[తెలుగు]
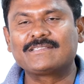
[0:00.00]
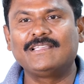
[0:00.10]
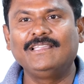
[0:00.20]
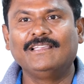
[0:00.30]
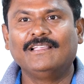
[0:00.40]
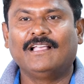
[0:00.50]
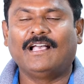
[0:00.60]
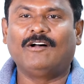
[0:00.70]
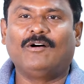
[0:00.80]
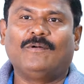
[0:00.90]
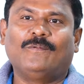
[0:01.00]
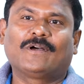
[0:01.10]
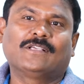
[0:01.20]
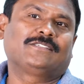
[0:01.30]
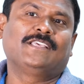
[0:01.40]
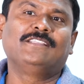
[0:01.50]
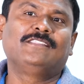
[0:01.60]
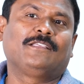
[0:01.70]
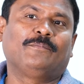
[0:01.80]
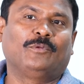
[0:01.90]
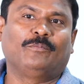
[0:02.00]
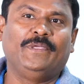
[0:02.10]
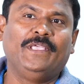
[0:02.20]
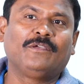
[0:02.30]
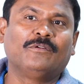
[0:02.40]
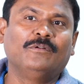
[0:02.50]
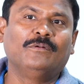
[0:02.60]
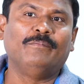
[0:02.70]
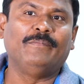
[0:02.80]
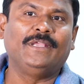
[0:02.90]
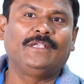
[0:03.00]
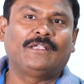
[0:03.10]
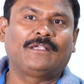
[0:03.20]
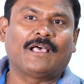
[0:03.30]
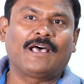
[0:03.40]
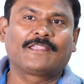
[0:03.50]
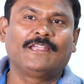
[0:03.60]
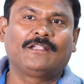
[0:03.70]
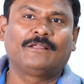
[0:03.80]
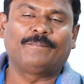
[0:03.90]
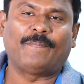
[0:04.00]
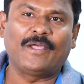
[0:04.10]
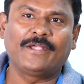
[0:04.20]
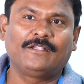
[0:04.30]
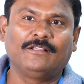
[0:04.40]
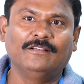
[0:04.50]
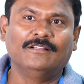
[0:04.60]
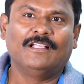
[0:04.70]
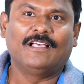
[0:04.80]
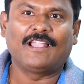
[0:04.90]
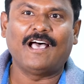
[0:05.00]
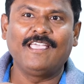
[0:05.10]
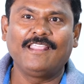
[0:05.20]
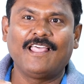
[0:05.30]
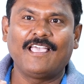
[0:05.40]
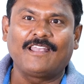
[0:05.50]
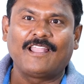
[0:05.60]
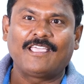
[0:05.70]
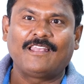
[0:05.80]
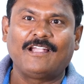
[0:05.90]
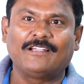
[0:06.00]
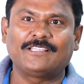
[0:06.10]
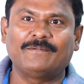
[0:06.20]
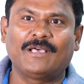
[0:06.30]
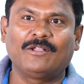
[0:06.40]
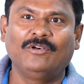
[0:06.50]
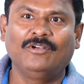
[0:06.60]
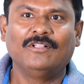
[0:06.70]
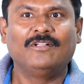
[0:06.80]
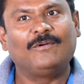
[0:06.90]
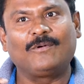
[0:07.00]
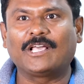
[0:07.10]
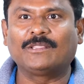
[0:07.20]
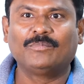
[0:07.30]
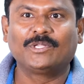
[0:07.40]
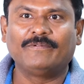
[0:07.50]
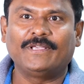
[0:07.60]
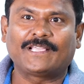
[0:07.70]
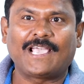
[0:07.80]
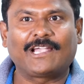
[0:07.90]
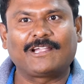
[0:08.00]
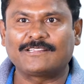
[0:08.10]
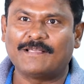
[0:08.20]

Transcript: కి hmm. ఒక స్టేజ్ ఇప్పుడు మీకు hmm. మీ టార్గెట్ పాయింట్ hmm. లాహిర్ లాహిర్ లాహిర్ లాంటి సినిమాలో ఒక అద్భుతమైన క్యారెక్టర్